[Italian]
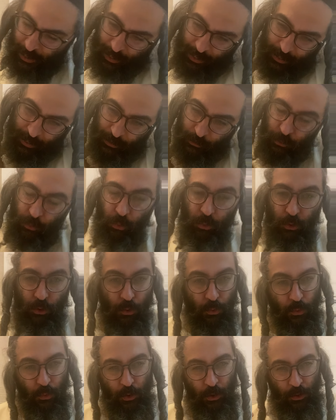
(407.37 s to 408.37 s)
era tutto
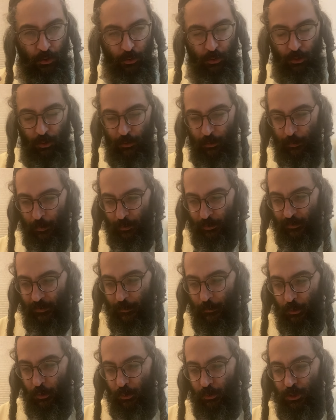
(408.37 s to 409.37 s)
uno e noi
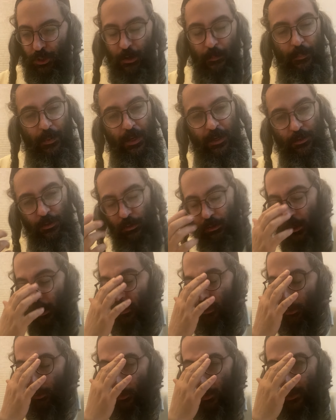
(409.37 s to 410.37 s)
potevamo concepire
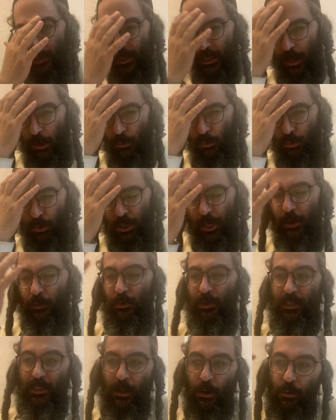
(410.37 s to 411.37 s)
soltanto questa luce,
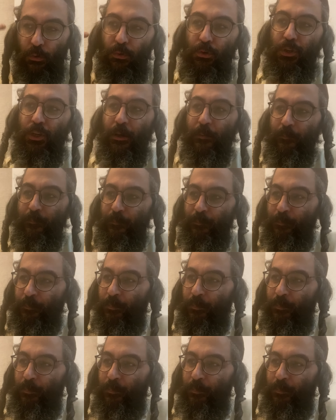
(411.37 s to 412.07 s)
questa luce